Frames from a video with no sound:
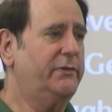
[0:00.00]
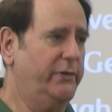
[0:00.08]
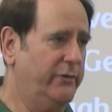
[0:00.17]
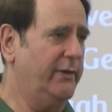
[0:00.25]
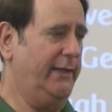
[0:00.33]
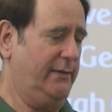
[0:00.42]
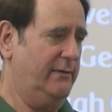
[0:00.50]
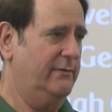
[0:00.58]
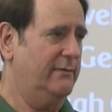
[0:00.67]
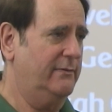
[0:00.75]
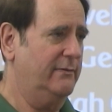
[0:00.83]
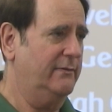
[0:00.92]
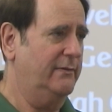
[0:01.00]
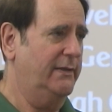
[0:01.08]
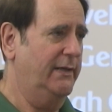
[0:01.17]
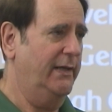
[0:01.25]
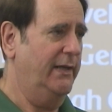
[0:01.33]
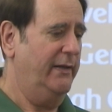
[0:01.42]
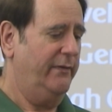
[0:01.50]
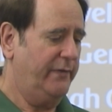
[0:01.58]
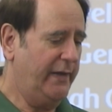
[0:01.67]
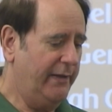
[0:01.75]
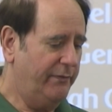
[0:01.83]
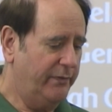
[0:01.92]
确保
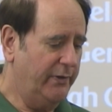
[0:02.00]
那